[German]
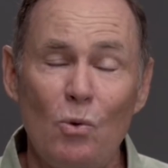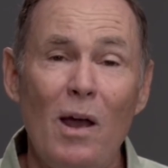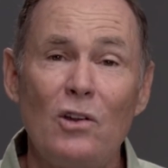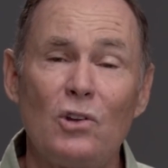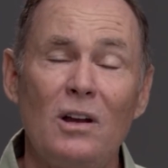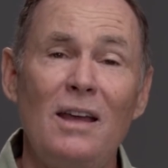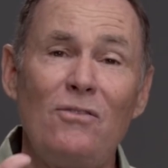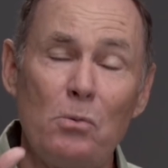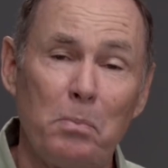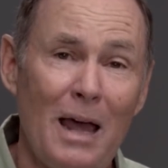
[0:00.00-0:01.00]
nie
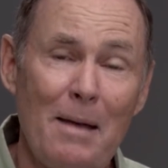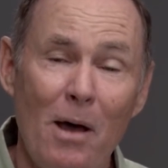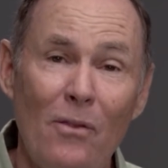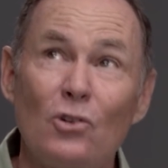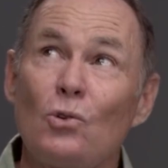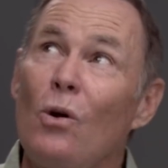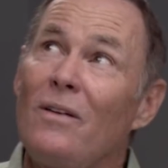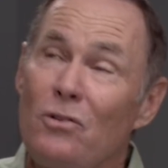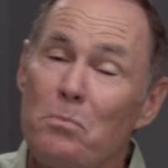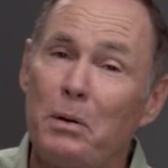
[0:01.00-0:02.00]
verbessern, wenn sie anderen
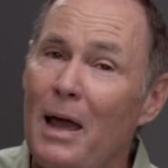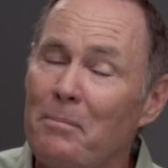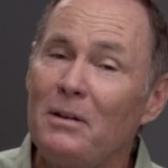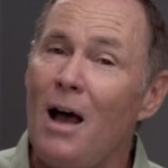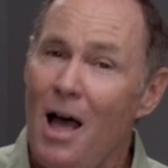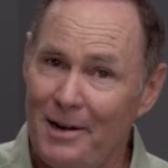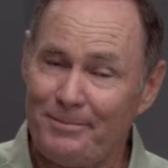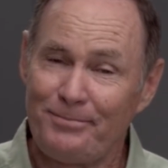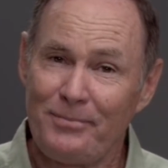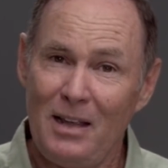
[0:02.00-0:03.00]
Menschen oder Gott die Schuld
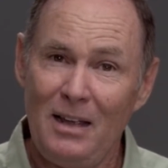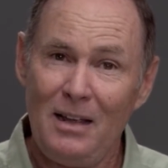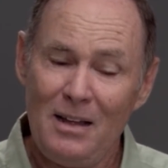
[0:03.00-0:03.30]
geben.